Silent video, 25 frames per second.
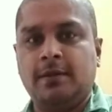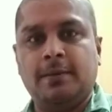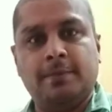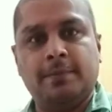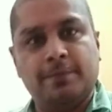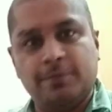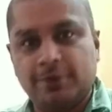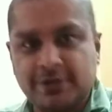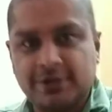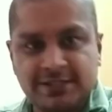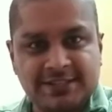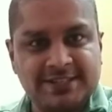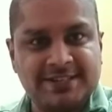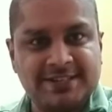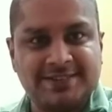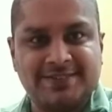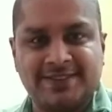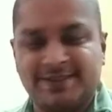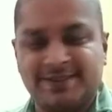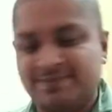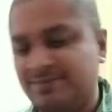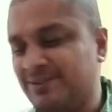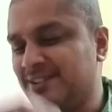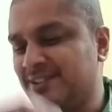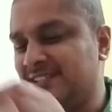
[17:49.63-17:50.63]

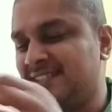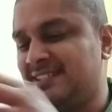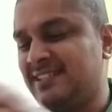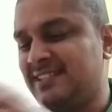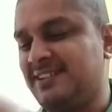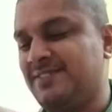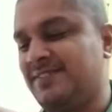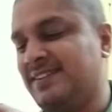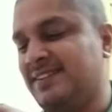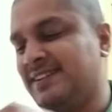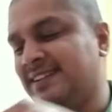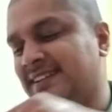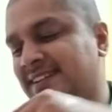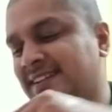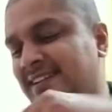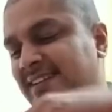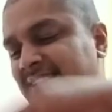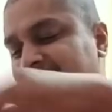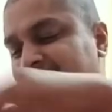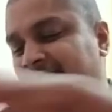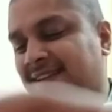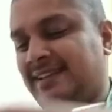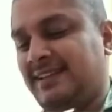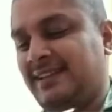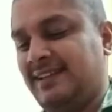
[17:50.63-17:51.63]
முடிச்சிருவேன் முடிச்சிருவேன்
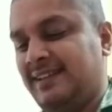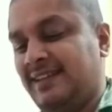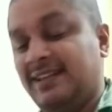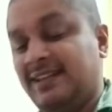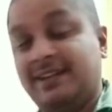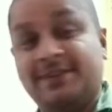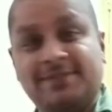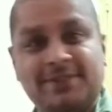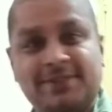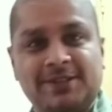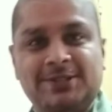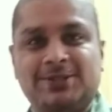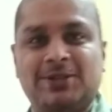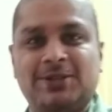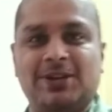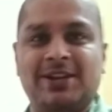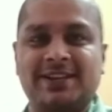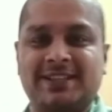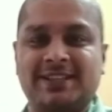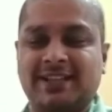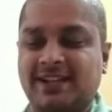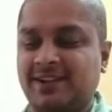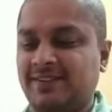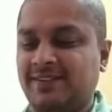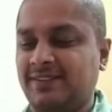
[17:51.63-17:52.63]
ரிவ்யூ
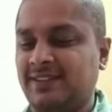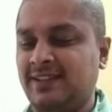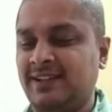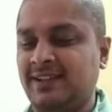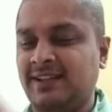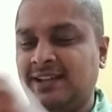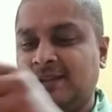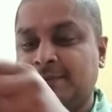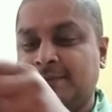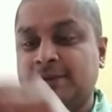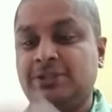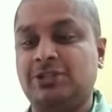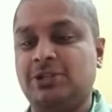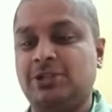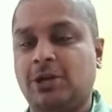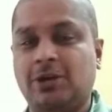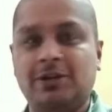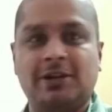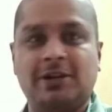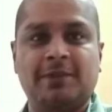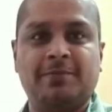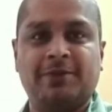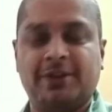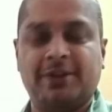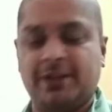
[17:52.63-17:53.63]
சொல்கிறதுக்காக தான் யாரும்
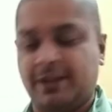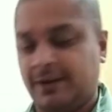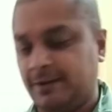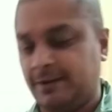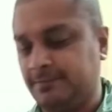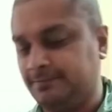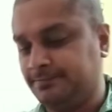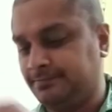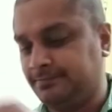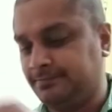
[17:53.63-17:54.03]
ஷார்ட்டாக முடிக்கிறேன்